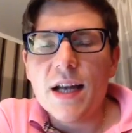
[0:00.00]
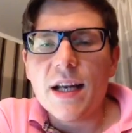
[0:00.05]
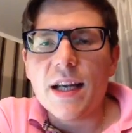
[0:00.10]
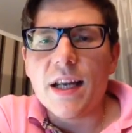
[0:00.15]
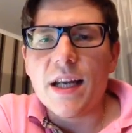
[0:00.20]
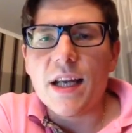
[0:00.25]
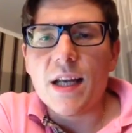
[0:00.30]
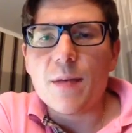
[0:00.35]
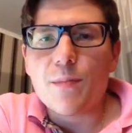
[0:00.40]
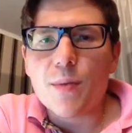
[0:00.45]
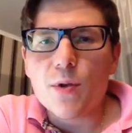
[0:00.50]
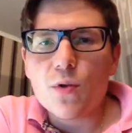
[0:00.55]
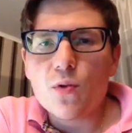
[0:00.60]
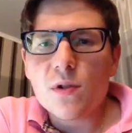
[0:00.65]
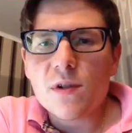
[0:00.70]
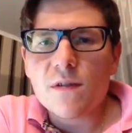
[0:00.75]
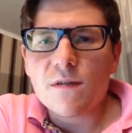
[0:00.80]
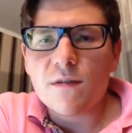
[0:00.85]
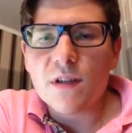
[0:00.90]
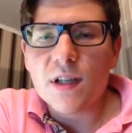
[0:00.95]
И
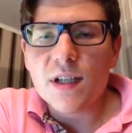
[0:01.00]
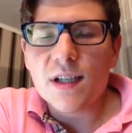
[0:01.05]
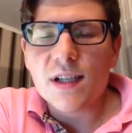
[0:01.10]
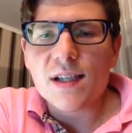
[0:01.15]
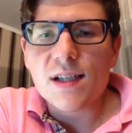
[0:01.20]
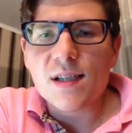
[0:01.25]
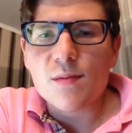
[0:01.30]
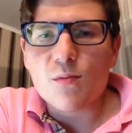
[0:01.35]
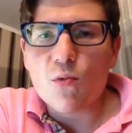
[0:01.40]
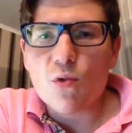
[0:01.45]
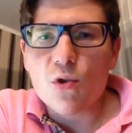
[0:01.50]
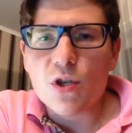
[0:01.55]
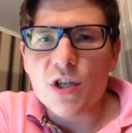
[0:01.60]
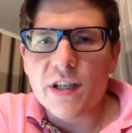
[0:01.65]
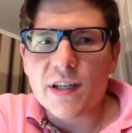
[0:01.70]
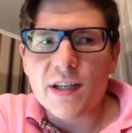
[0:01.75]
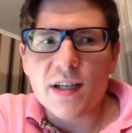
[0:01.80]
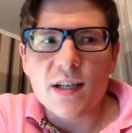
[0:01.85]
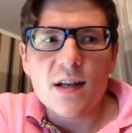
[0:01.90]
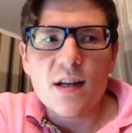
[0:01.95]
плюс вы
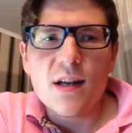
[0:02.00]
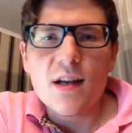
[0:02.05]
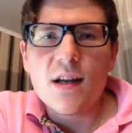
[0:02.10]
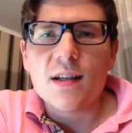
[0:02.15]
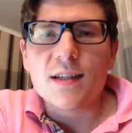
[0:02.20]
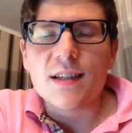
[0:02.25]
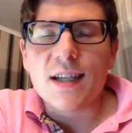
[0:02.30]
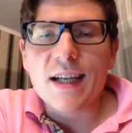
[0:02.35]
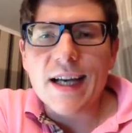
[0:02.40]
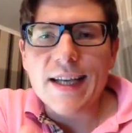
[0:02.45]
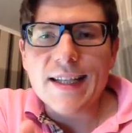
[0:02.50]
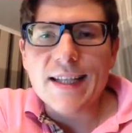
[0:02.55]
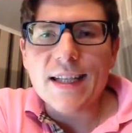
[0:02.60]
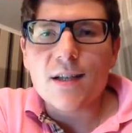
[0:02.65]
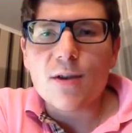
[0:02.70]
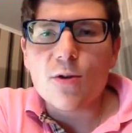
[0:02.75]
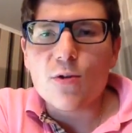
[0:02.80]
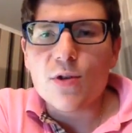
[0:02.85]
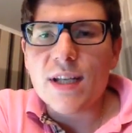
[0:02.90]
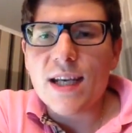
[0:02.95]
сможете находить
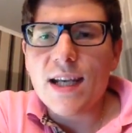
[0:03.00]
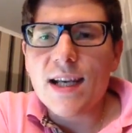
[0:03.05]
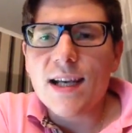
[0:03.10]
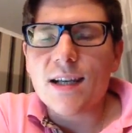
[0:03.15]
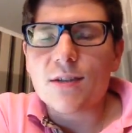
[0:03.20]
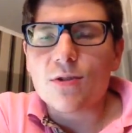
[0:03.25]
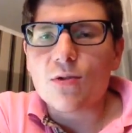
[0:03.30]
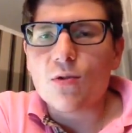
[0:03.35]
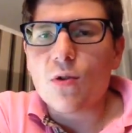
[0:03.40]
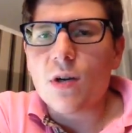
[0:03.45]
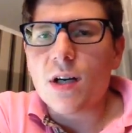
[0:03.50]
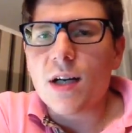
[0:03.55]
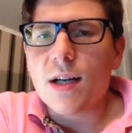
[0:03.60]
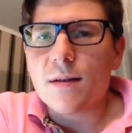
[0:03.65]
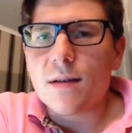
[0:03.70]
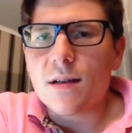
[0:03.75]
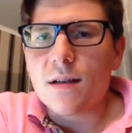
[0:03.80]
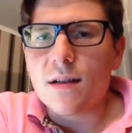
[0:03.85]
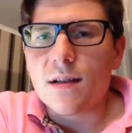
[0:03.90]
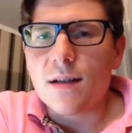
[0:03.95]
людей, которые
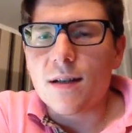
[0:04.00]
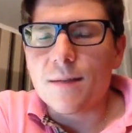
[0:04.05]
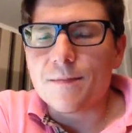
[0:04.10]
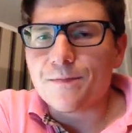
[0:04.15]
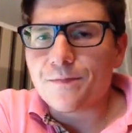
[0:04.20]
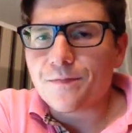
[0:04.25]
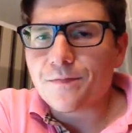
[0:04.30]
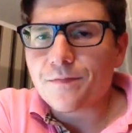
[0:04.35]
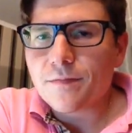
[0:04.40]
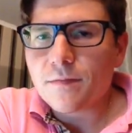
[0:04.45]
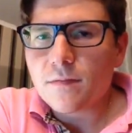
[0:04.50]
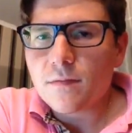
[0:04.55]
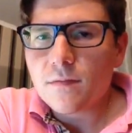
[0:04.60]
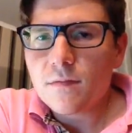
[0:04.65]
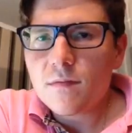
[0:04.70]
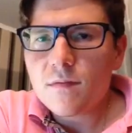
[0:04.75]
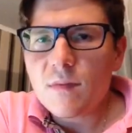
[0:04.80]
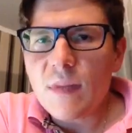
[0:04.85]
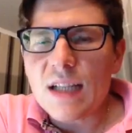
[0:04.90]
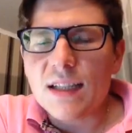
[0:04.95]
э,
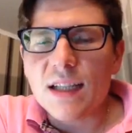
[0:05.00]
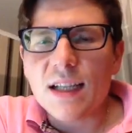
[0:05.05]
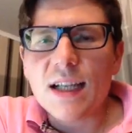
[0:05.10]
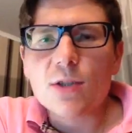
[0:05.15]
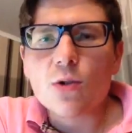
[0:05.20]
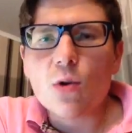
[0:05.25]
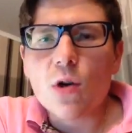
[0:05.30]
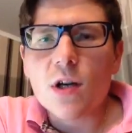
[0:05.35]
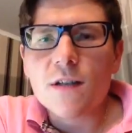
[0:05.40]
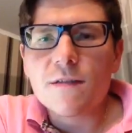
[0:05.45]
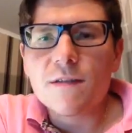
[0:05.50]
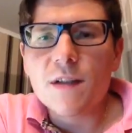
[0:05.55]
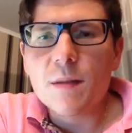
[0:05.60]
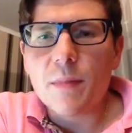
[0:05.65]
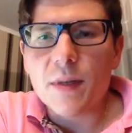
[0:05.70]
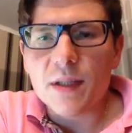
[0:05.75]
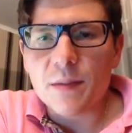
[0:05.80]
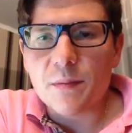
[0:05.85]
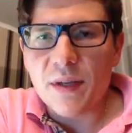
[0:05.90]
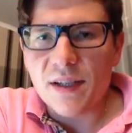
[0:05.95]
на которых вы
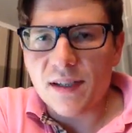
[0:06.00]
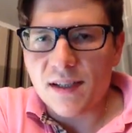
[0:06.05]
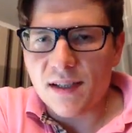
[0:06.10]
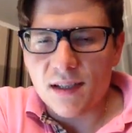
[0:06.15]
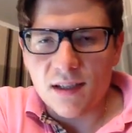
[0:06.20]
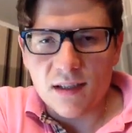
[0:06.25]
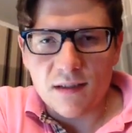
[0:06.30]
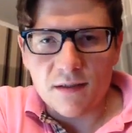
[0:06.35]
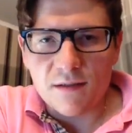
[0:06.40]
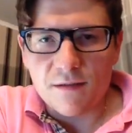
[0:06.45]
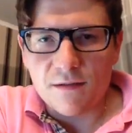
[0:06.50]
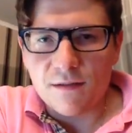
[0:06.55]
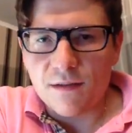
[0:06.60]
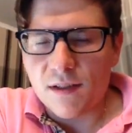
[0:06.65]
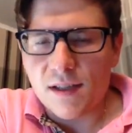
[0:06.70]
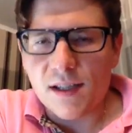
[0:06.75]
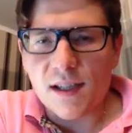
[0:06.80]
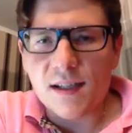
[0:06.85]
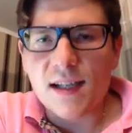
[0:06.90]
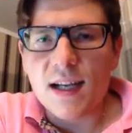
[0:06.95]
подписаны в
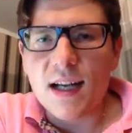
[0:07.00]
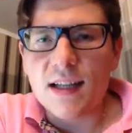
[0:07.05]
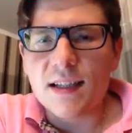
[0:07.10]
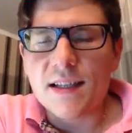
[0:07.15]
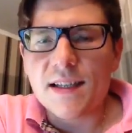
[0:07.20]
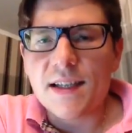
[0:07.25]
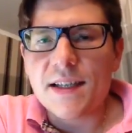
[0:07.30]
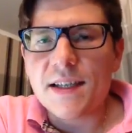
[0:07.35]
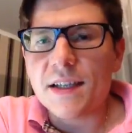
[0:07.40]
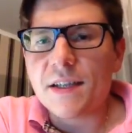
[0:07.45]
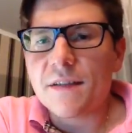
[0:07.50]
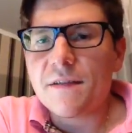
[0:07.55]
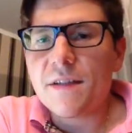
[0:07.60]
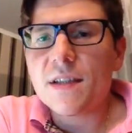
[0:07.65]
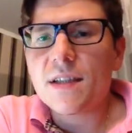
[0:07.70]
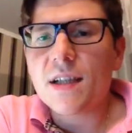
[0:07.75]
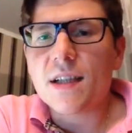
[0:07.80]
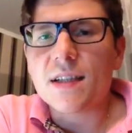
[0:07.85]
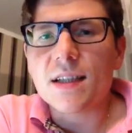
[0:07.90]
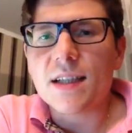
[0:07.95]
социальной сети
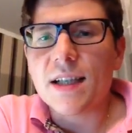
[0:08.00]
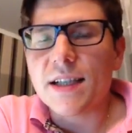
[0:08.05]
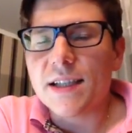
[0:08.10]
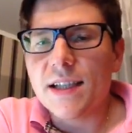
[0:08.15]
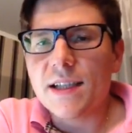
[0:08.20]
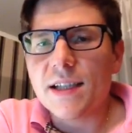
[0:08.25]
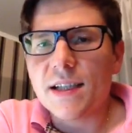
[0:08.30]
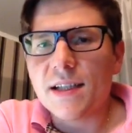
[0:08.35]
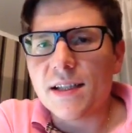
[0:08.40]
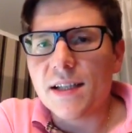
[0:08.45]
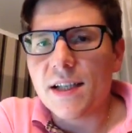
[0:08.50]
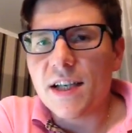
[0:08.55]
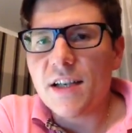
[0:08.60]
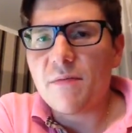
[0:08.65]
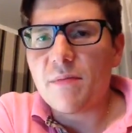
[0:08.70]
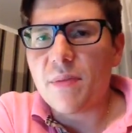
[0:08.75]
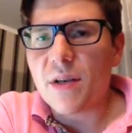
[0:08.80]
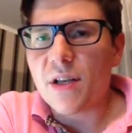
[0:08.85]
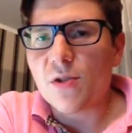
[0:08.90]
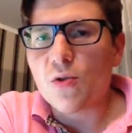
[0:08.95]
Twitter и находите их здесь
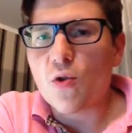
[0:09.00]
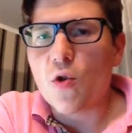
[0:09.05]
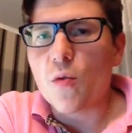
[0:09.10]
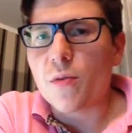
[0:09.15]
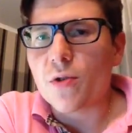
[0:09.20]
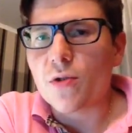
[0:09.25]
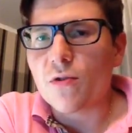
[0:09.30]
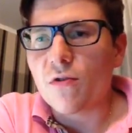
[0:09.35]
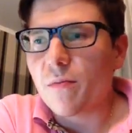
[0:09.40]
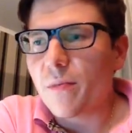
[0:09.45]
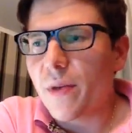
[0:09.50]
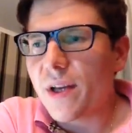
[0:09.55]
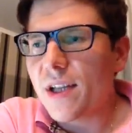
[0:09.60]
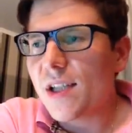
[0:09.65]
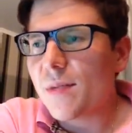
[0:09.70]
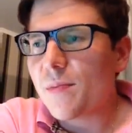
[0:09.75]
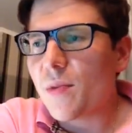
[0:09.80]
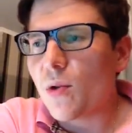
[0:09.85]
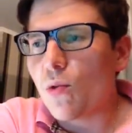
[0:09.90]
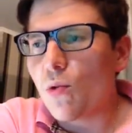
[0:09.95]
в Перископе, что в
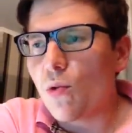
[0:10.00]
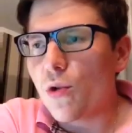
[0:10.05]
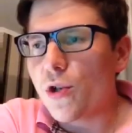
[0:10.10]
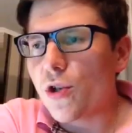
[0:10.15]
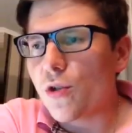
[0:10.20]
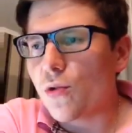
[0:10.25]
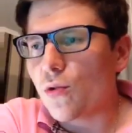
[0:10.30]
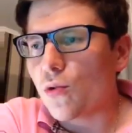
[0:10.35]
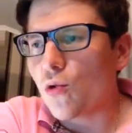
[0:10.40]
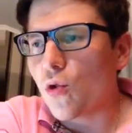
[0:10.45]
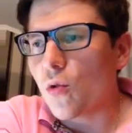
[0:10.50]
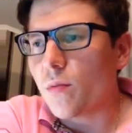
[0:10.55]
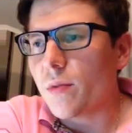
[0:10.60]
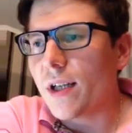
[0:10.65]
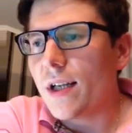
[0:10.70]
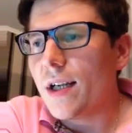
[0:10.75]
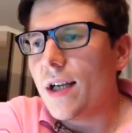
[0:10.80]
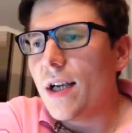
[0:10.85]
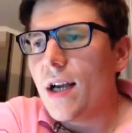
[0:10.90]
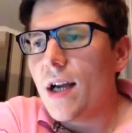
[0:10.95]
принципе очень удобно.